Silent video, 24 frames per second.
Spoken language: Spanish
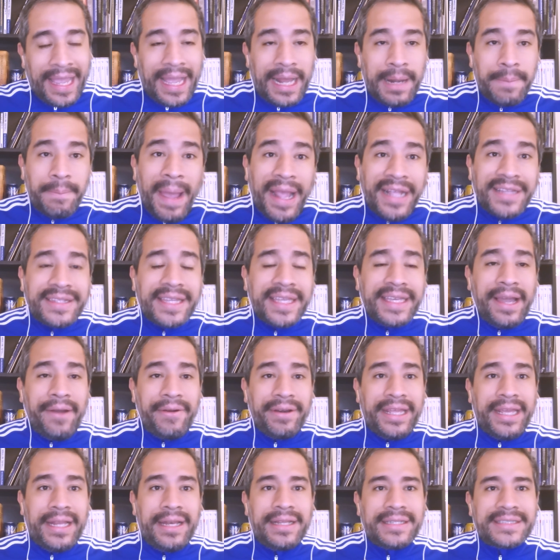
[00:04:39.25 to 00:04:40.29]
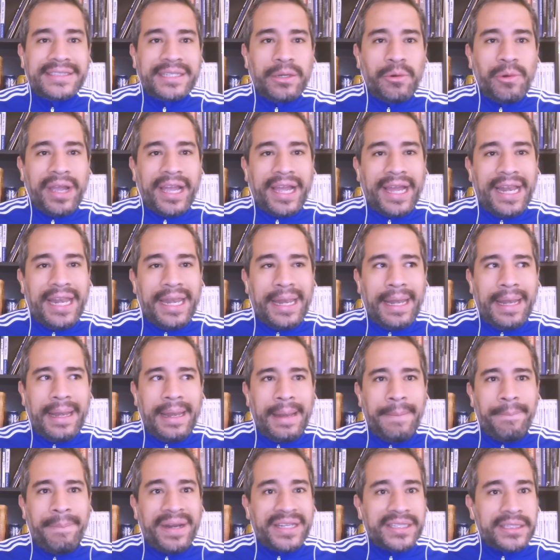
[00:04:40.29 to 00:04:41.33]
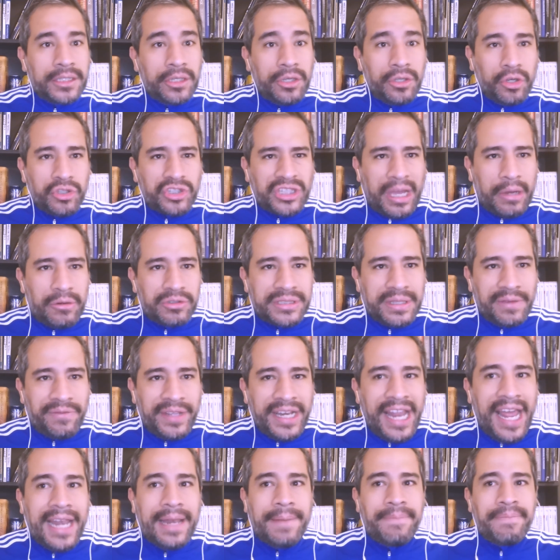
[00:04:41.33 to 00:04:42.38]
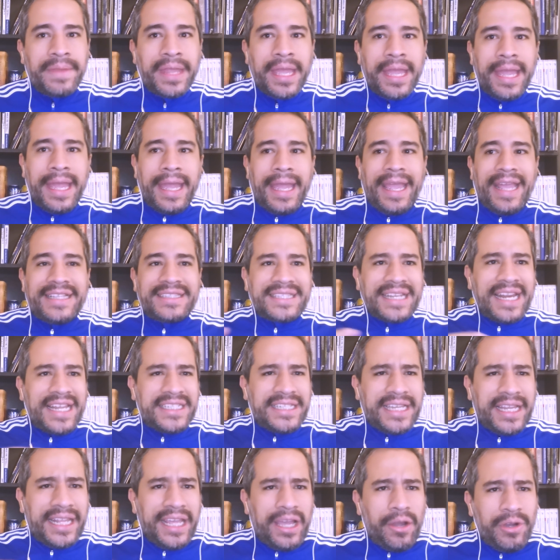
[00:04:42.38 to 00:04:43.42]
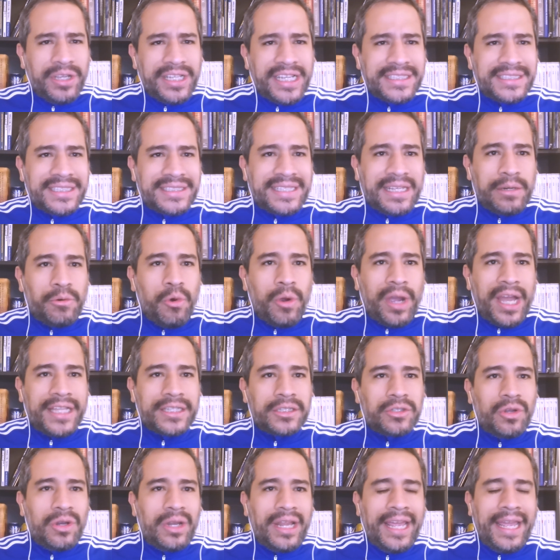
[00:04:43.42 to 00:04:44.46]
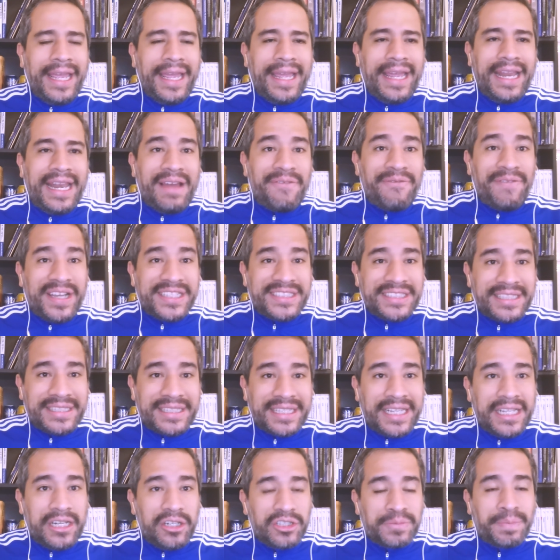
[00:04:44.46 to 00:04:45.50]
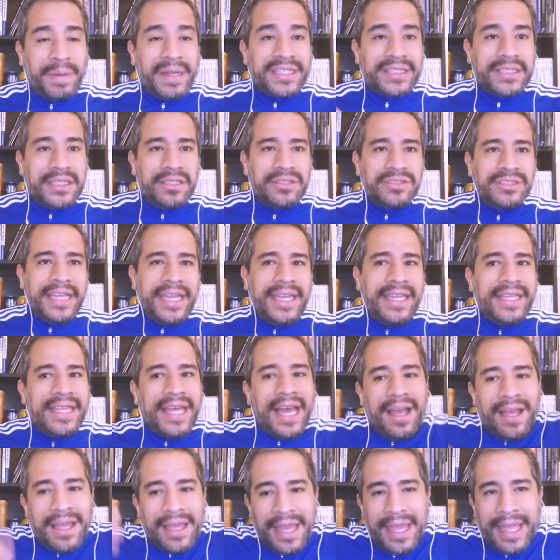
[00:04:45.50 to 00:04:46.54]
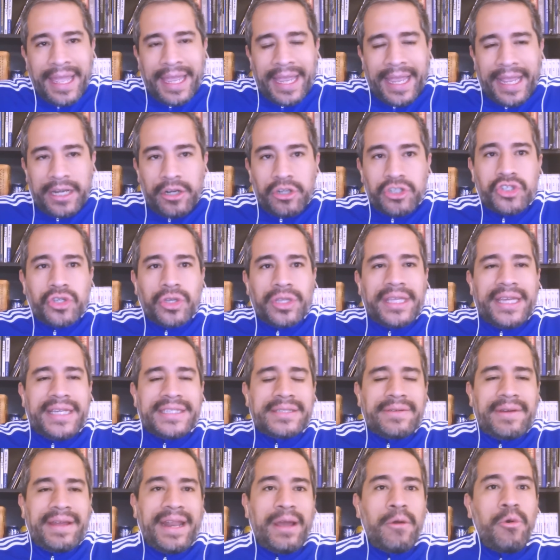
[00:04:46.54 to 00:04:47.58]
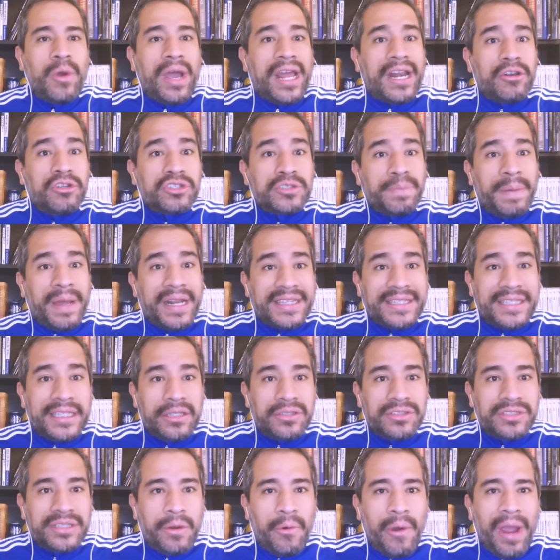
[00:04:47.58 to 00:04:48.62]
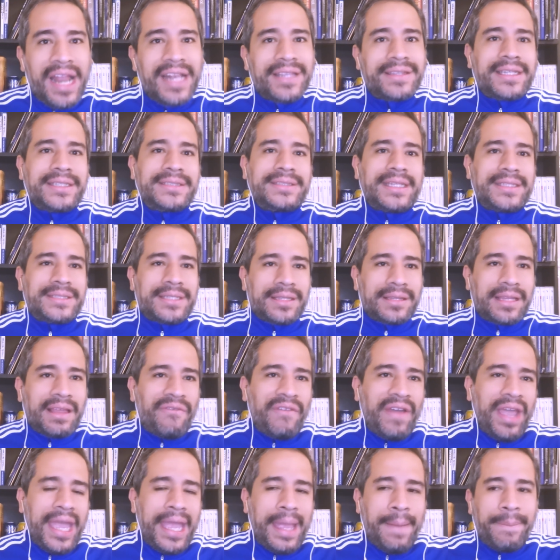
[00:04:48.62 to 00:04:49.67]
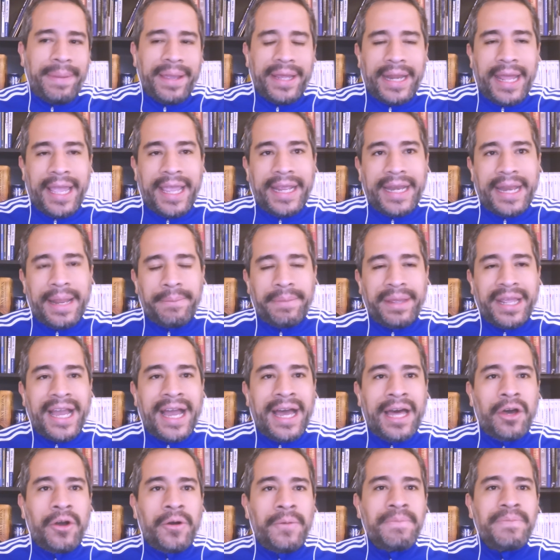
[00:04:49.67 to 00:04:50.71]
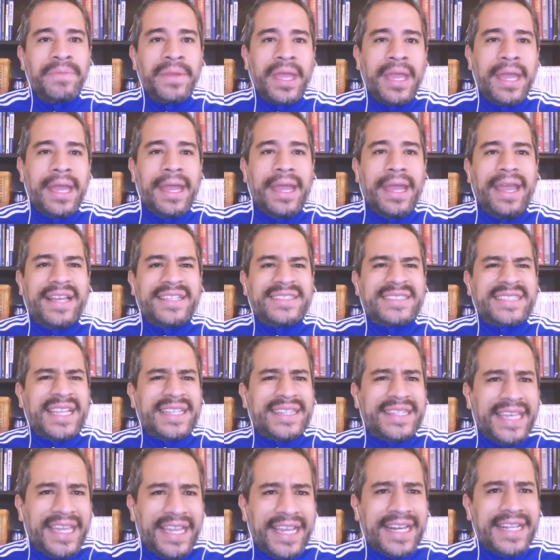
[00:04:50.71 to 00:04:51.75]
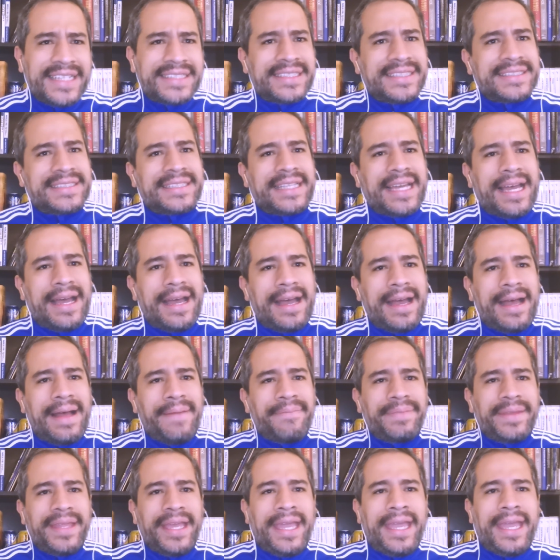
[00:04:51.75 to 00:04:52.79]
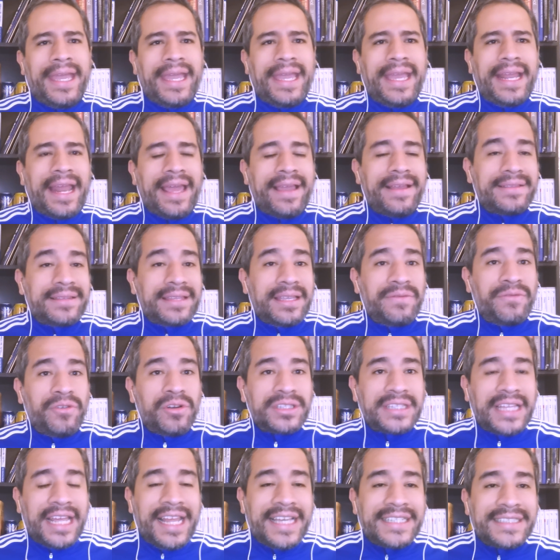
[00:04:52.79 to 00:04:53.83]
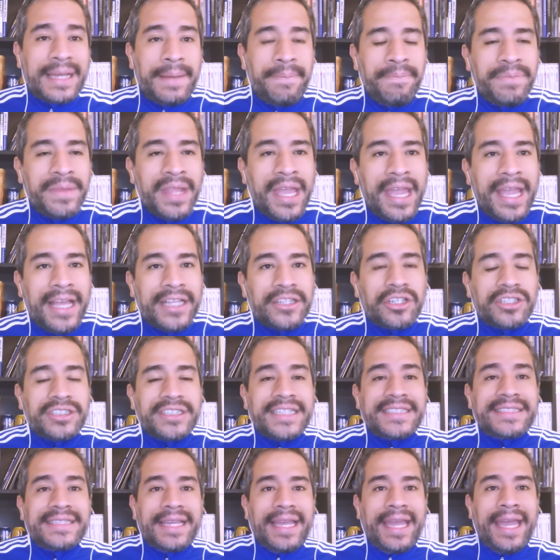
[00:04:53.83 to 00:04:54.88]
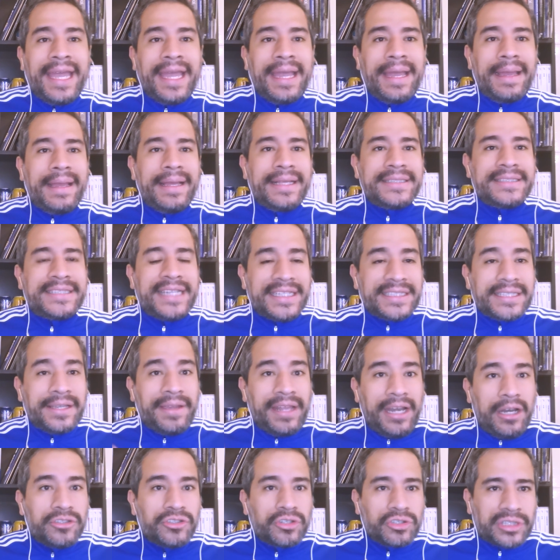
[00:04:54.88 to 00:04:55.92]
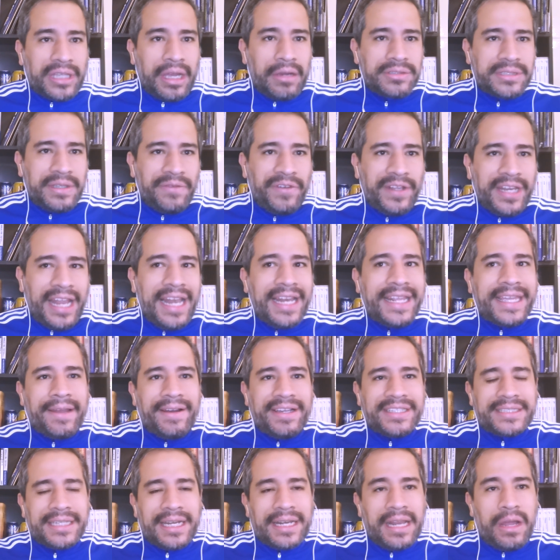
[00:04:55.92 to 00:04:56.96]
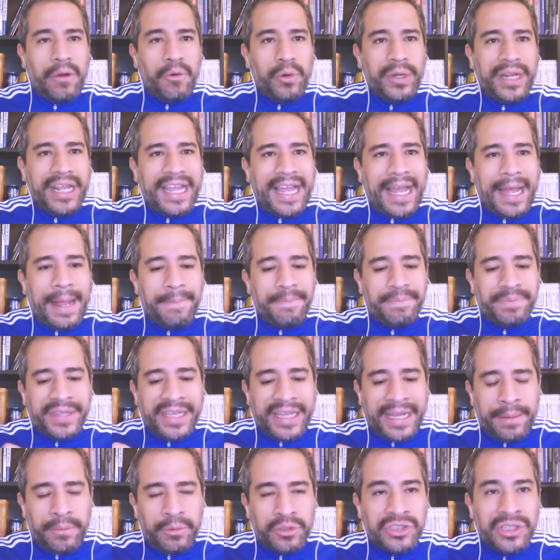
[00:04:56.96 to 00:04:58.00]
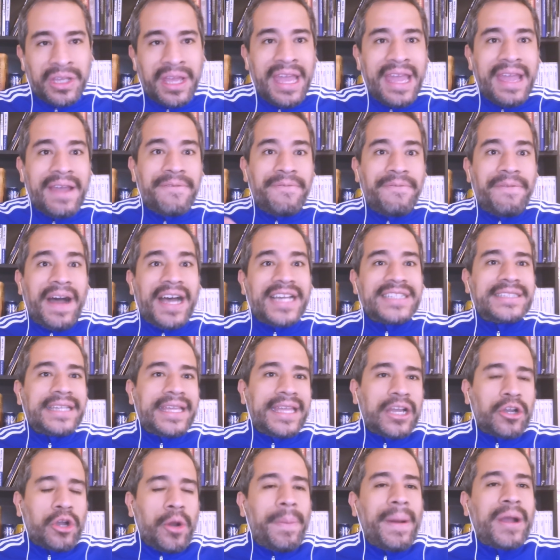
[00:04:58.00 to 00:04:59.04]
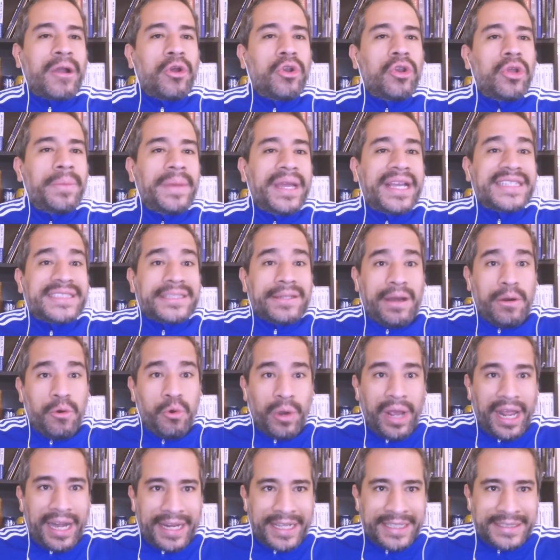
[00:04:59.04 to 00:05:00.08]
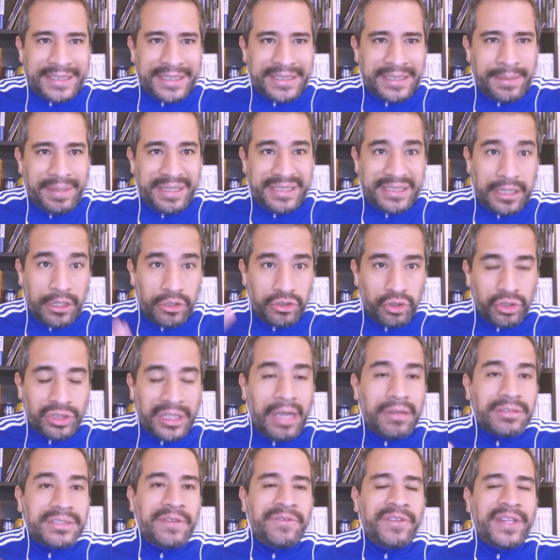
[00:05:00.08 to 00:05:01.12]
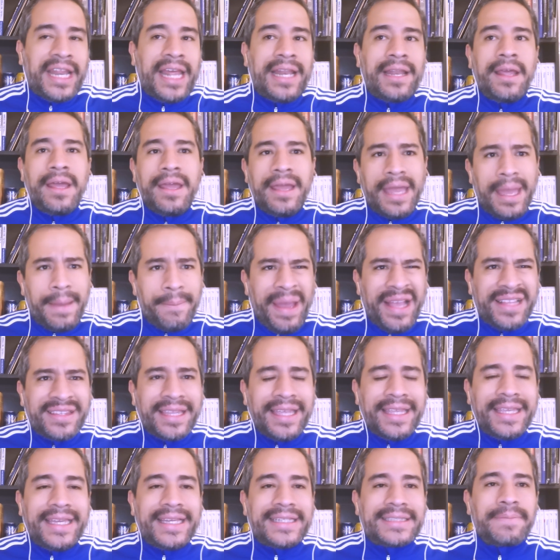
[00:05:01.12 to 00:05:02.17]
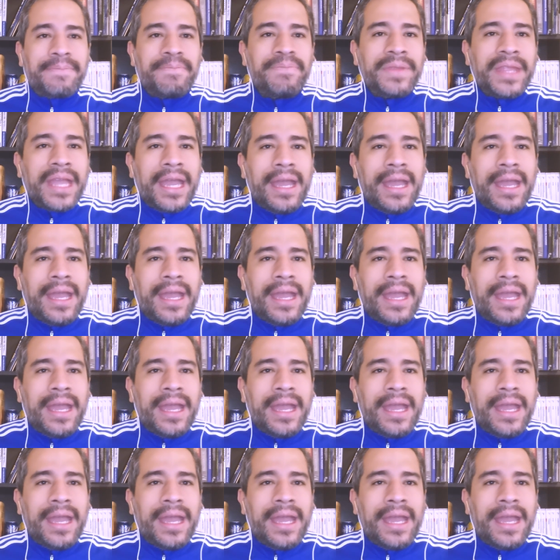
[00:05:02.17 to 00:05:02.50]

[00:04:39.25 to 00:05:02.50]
El 20 de abril se juega el partido de octavos de final. Entre ayer y hoy ya se están jugando eh, la fase 3 de los partidos de ida. En ocho días se van a jugar los partidos de vuelta. Está Santa Fe, Pereira, Envigado, está Tigres, está eh, la gente de Fortaleza. Entonces, eh, ya se vienen los octavos de final, que va a ser la única, digamos, fase de Copa Colombia que se va a jugar este semestre, los octavos de final, en 20 días.